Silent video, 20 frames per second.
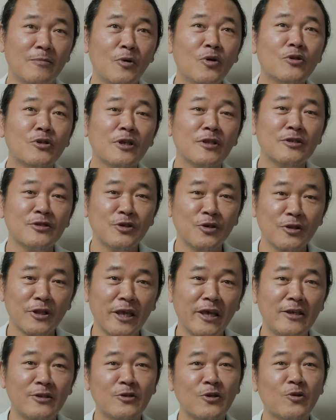뭐 어쨌든 전
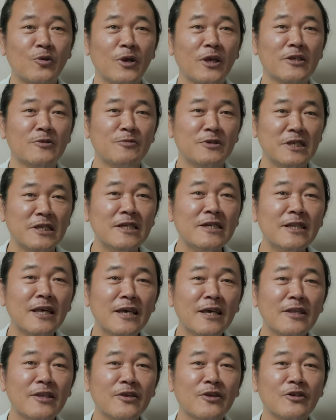개인적으로 되게 좀
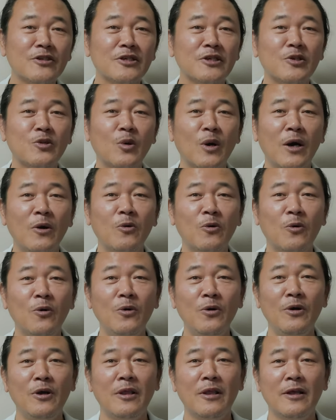친근하게 느껴지기도
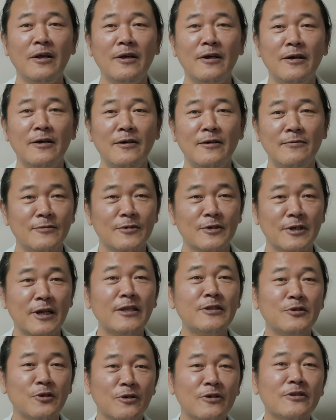하고
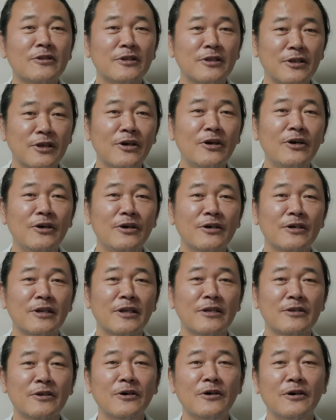그랬었거든요.
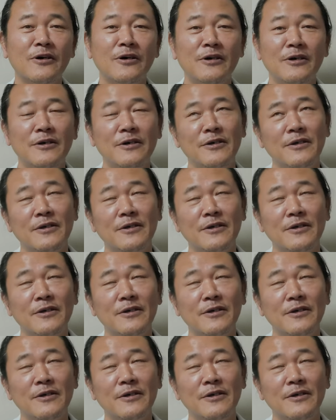그래서